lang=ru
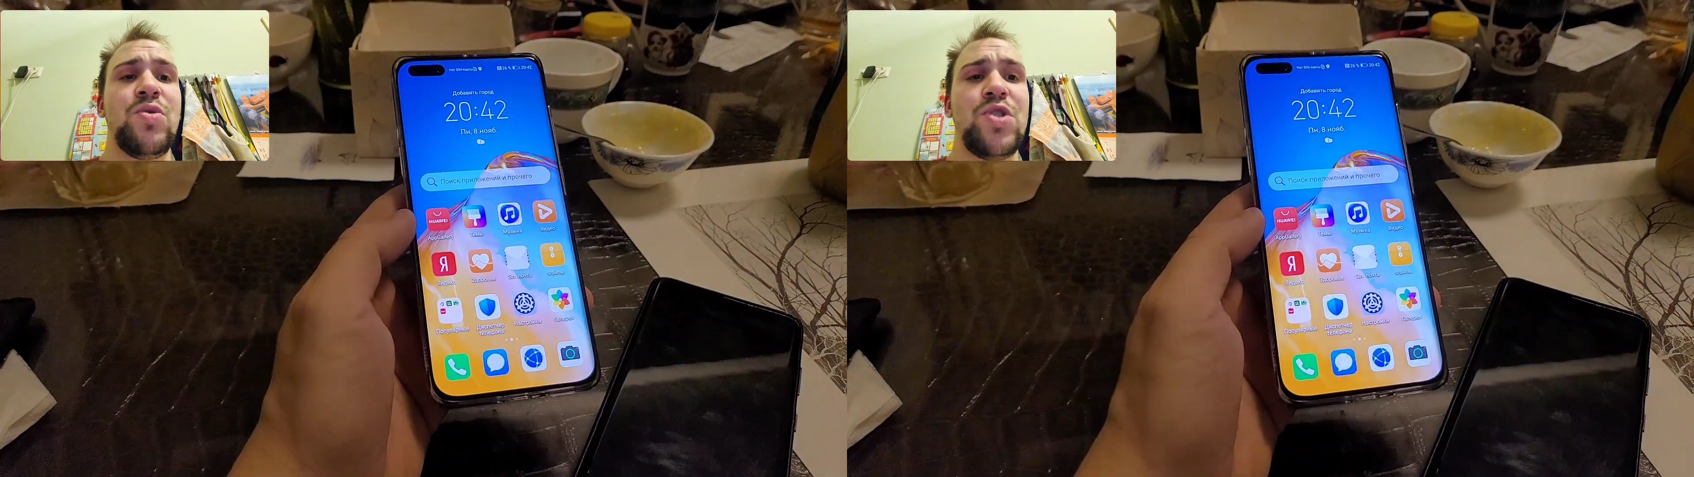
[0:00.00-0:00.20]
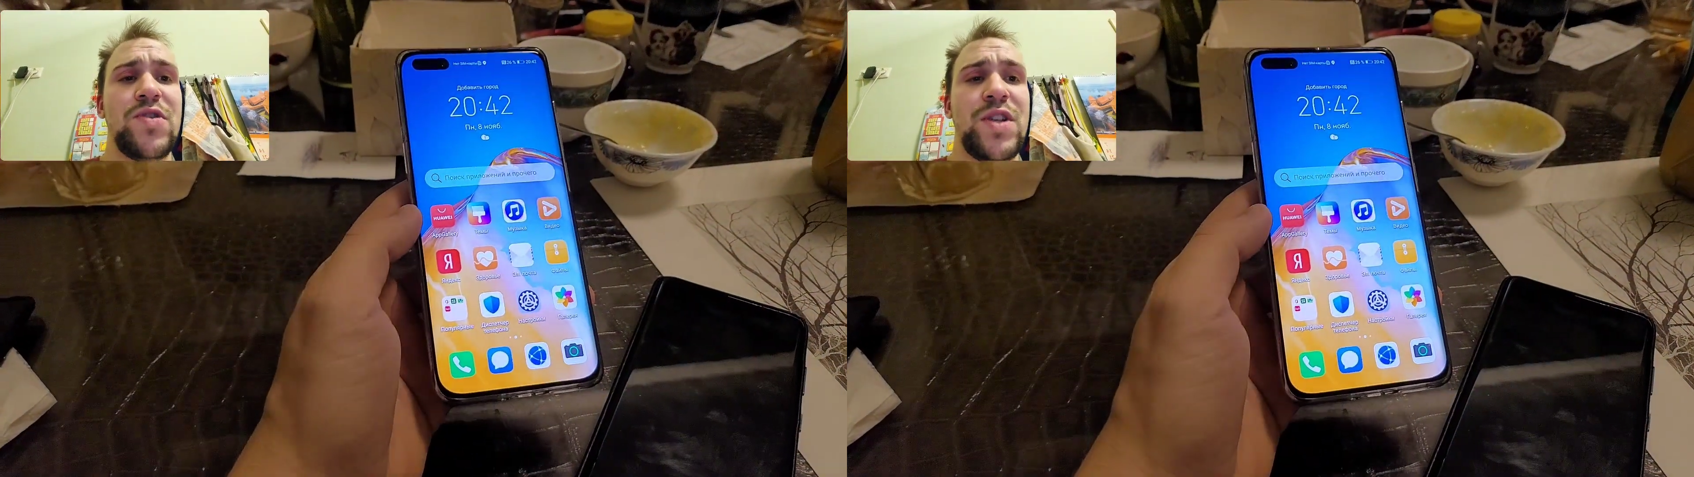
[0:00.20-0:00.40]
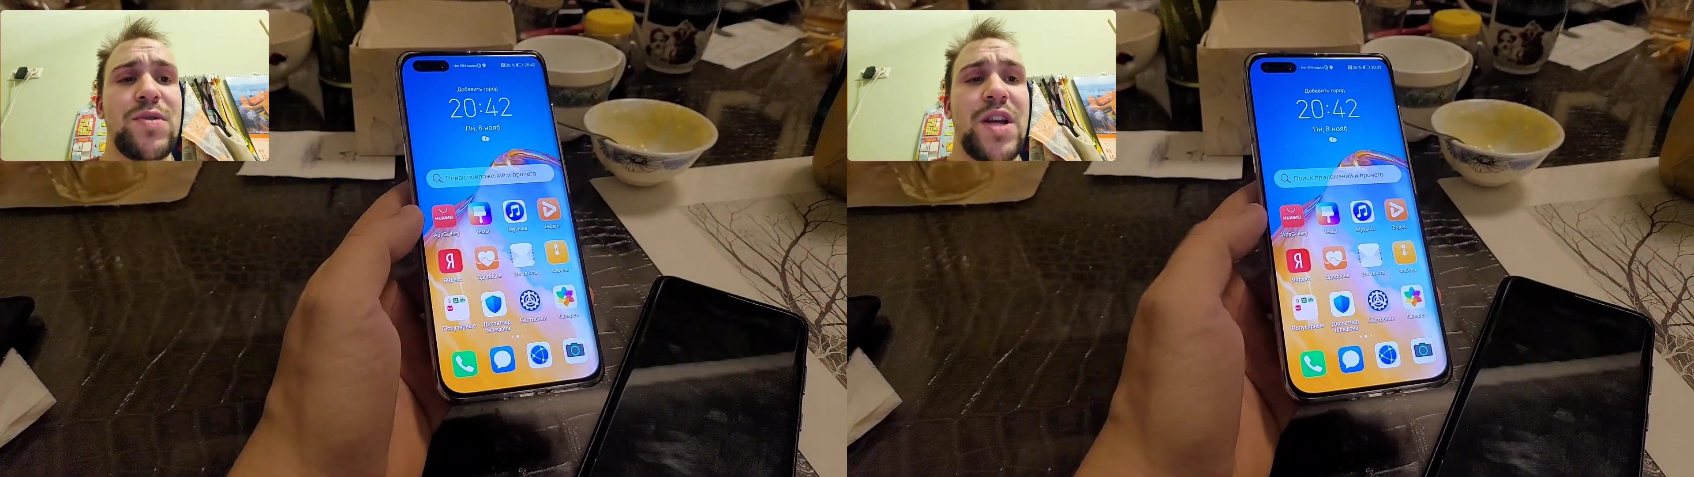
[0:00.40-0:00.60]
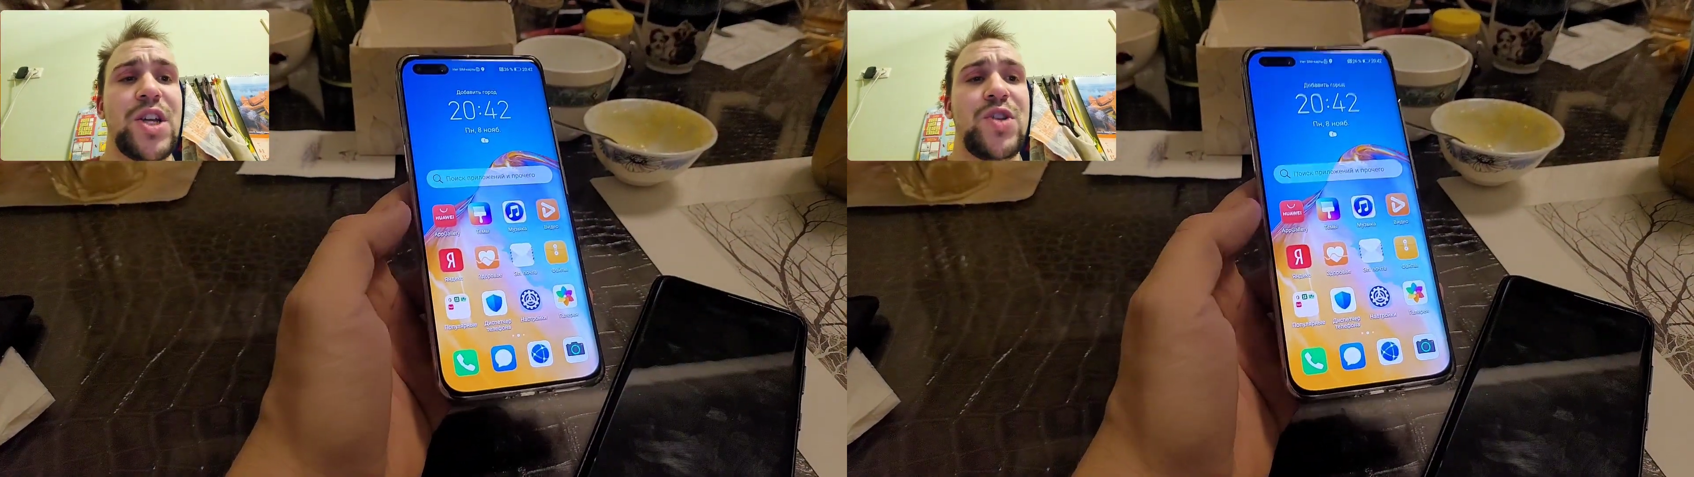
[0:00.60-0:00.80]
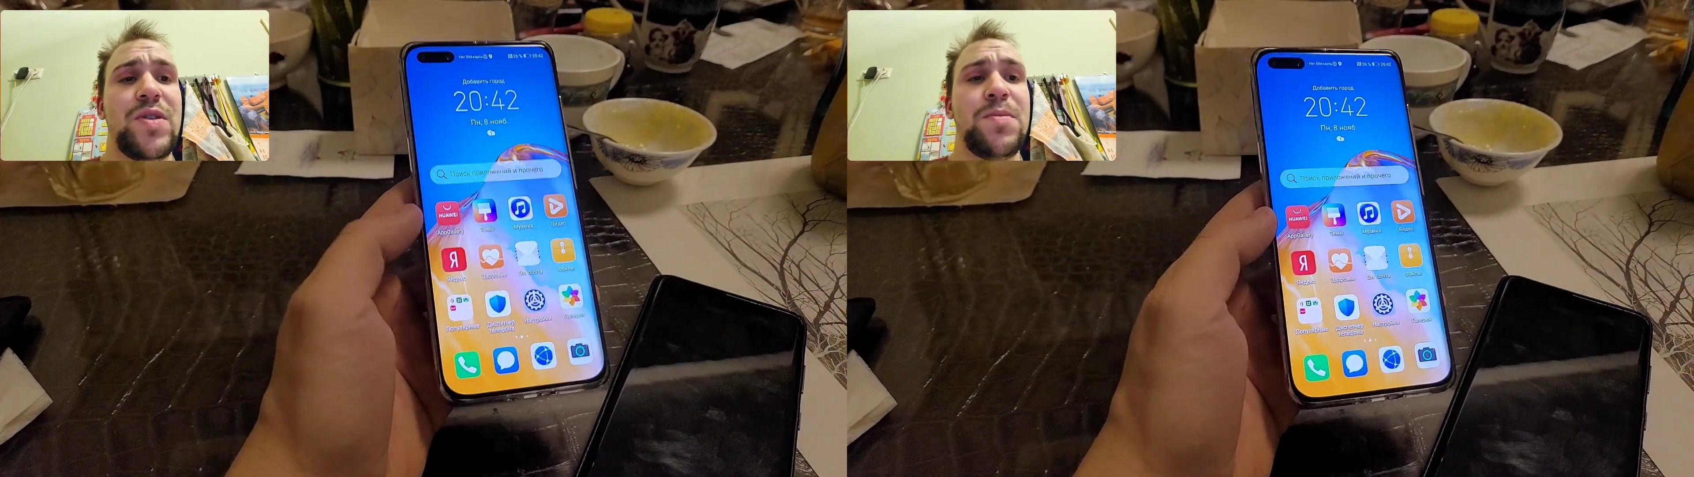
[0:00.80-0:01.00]
Но лучше всего
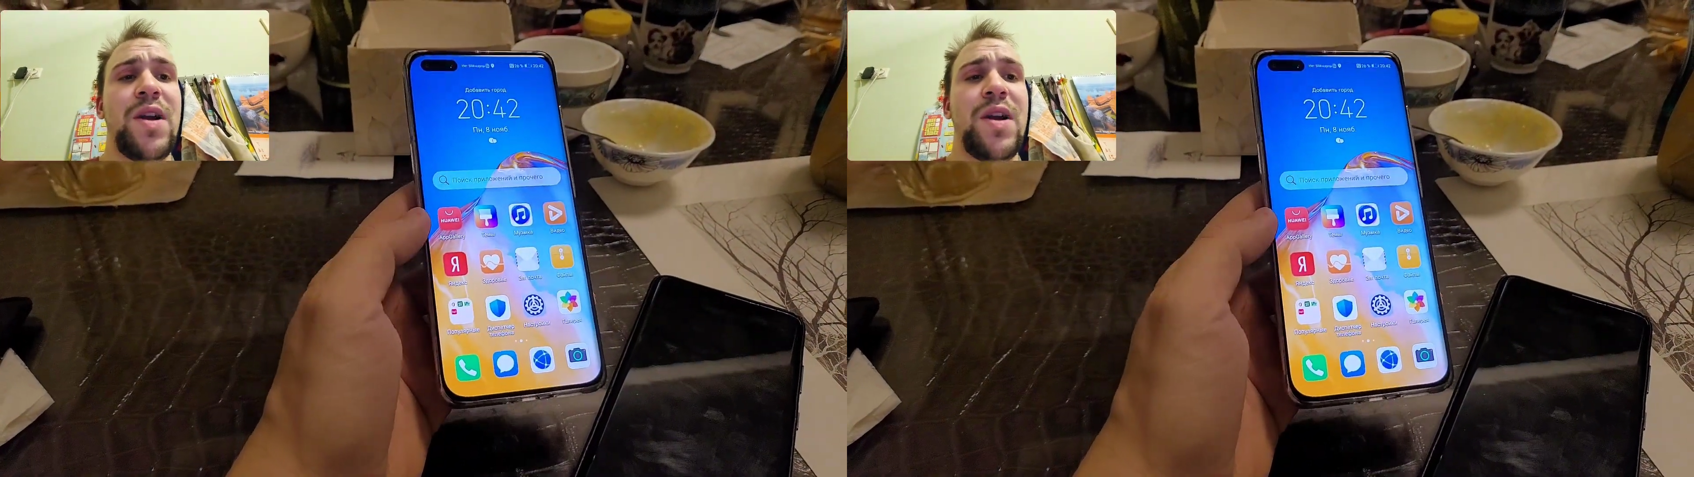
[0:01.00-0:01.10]
скачивать с